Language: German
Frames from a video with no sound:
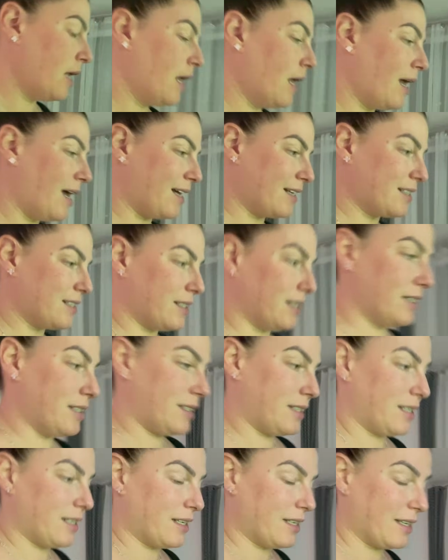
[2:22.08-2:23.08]
hatte
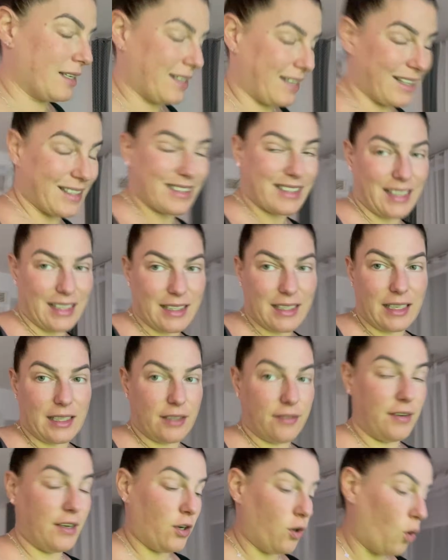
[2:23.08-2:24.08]
ich ganz, ganz, ganz
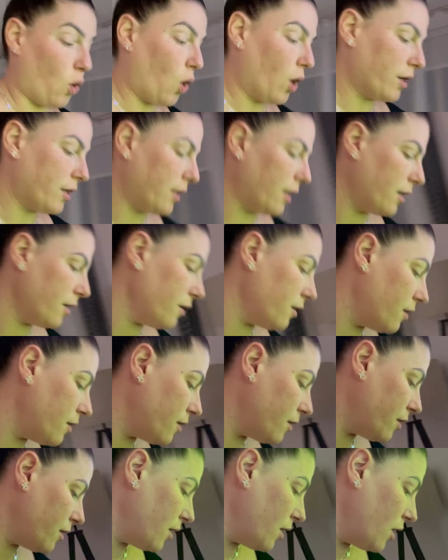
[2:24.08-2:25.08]
viele Ordner.
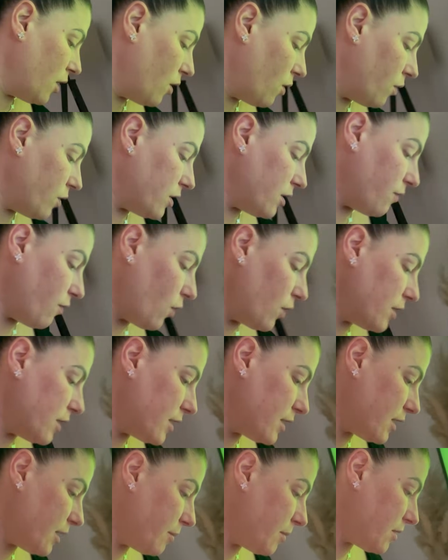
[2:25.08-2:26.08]
Und die wollte
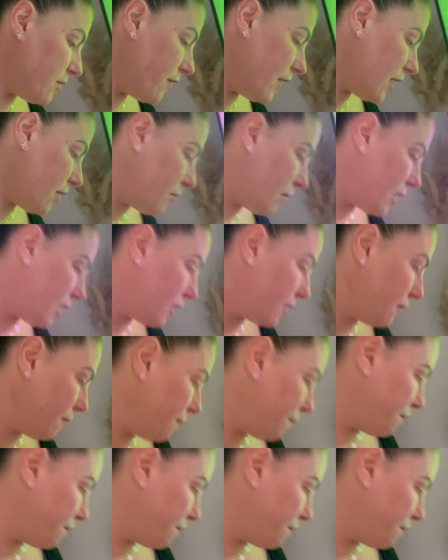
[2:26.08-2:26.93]
ich nämlich wegmachen